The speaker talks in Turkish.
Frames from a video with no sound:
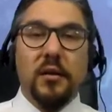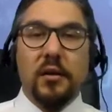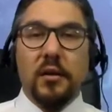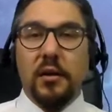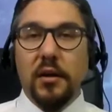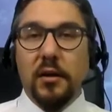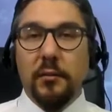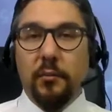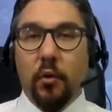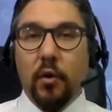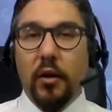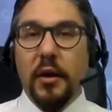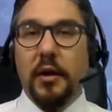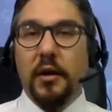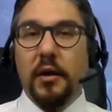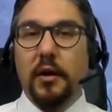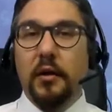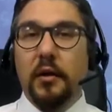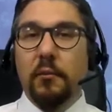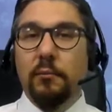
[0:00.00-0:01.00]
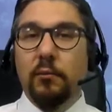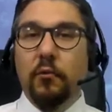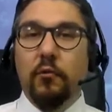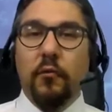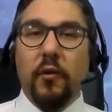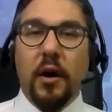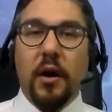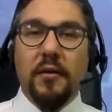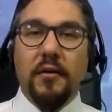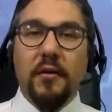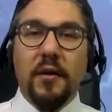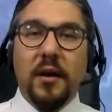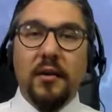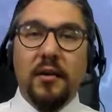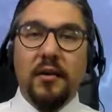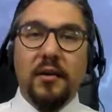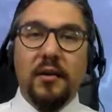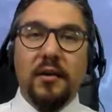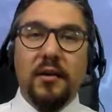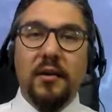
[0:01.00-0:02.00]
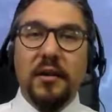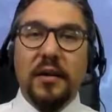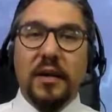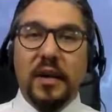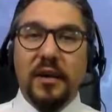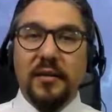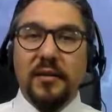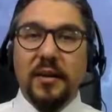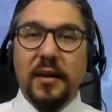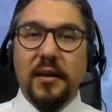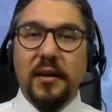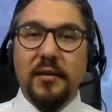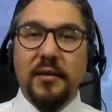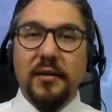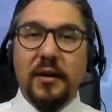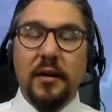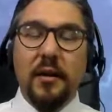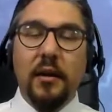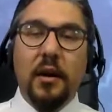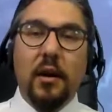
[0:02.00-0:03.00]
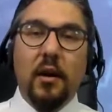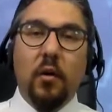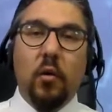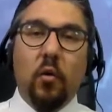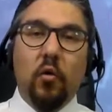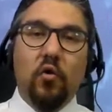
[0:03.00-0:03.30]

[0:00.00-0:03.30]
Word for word: ya da BOE bu faiz artışlarını keserse